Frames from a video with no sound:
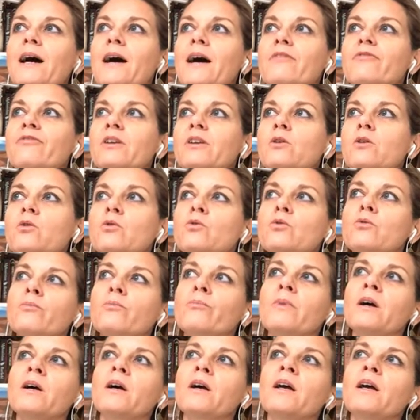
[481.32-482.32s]

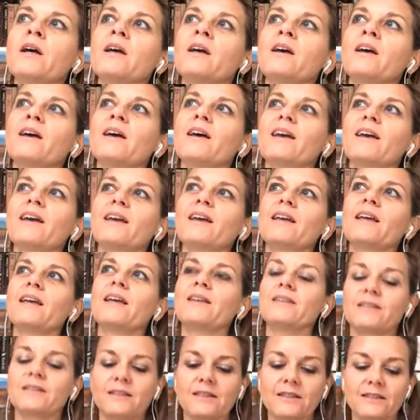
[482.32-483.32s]
Africom
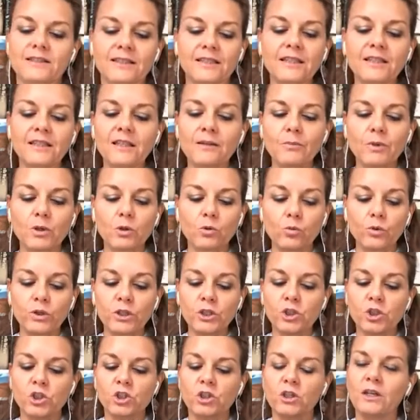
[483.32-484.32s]
si
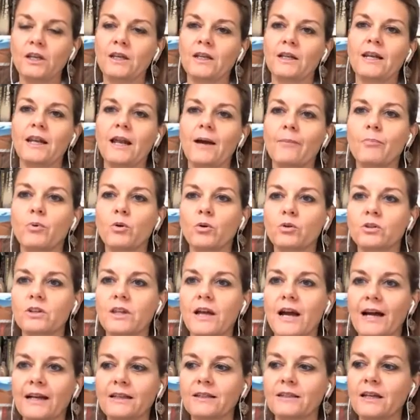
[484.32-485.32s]
diminuisce la
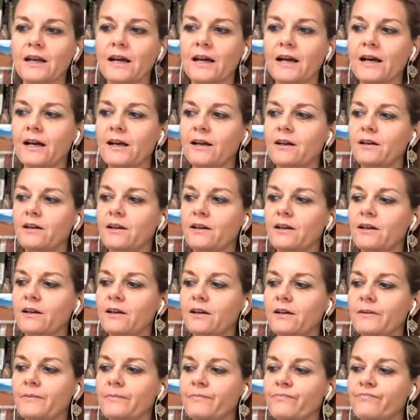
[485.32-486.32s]
portata
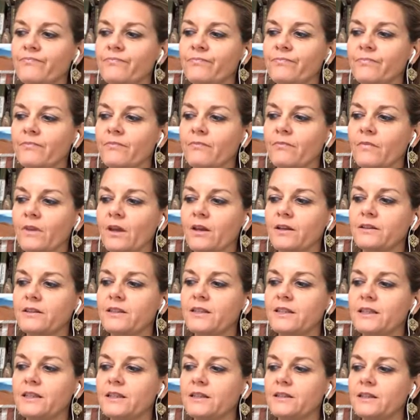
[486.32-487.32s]
ehm,
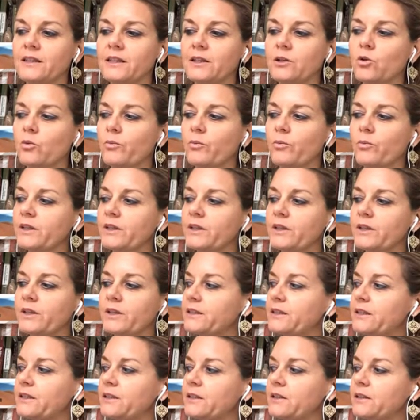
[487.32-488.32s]
di, di, dire,
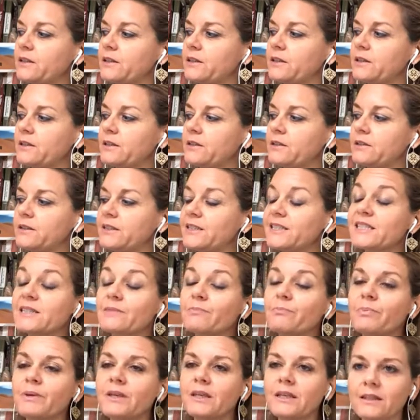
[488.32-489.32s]
di, di
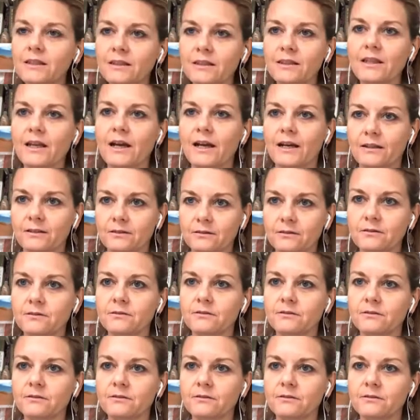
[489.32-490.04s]
spinta